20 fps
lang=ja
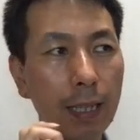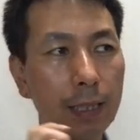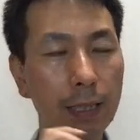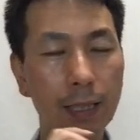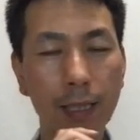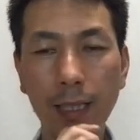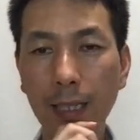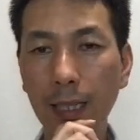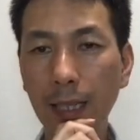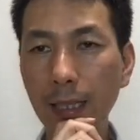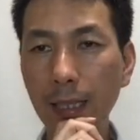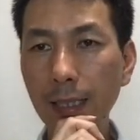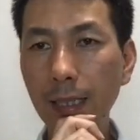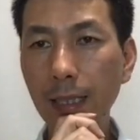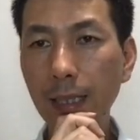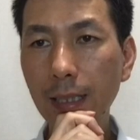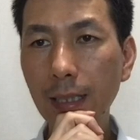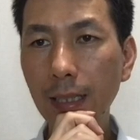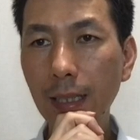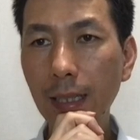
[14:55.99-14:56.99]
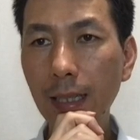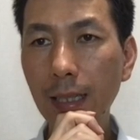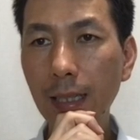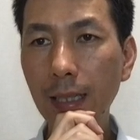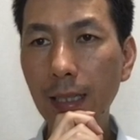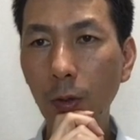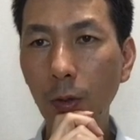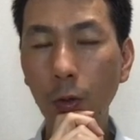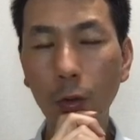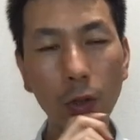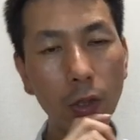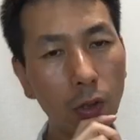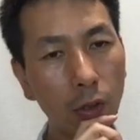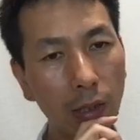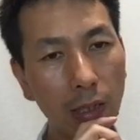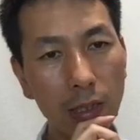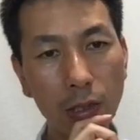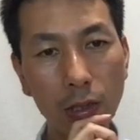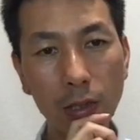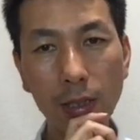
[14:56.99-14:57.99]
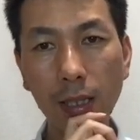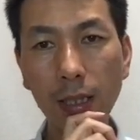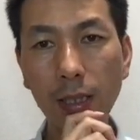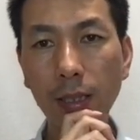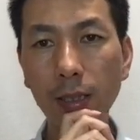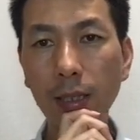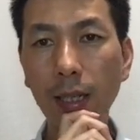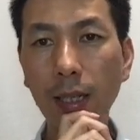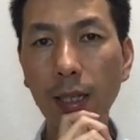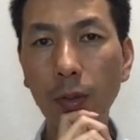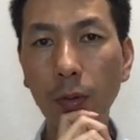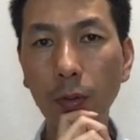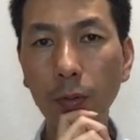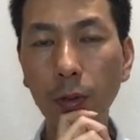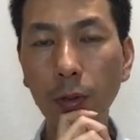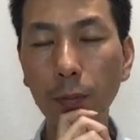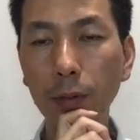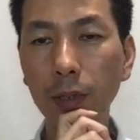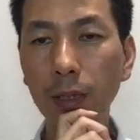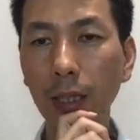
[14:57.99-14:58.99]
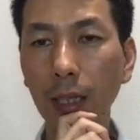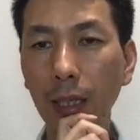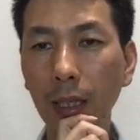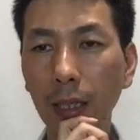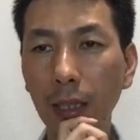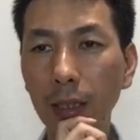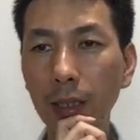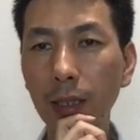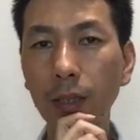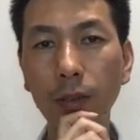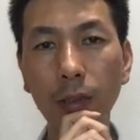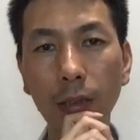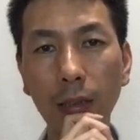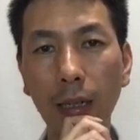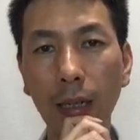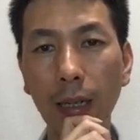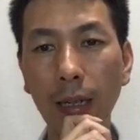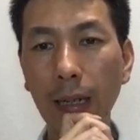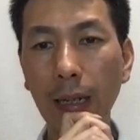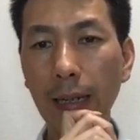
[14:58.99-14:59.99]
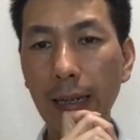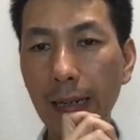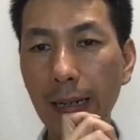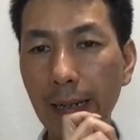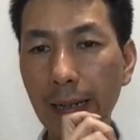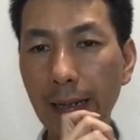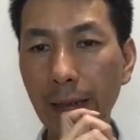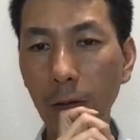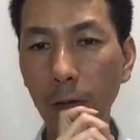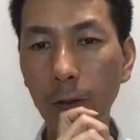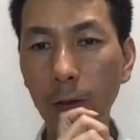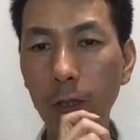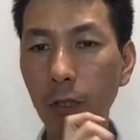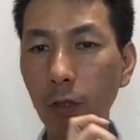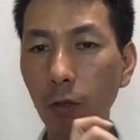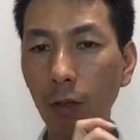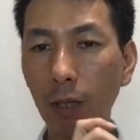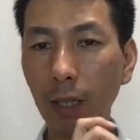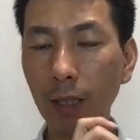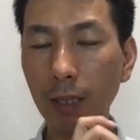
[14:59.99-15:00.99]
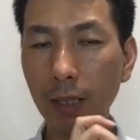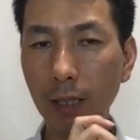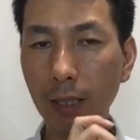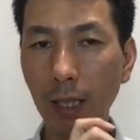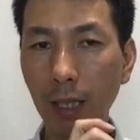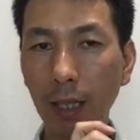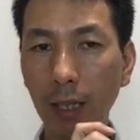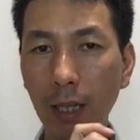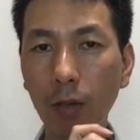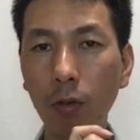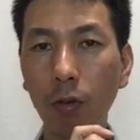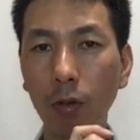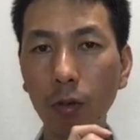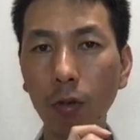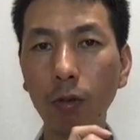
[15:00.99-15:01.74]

月に何冊かな、多い時で10冊ぐらい本を読むんじゃないかなっていうぐらい、読書家でして結構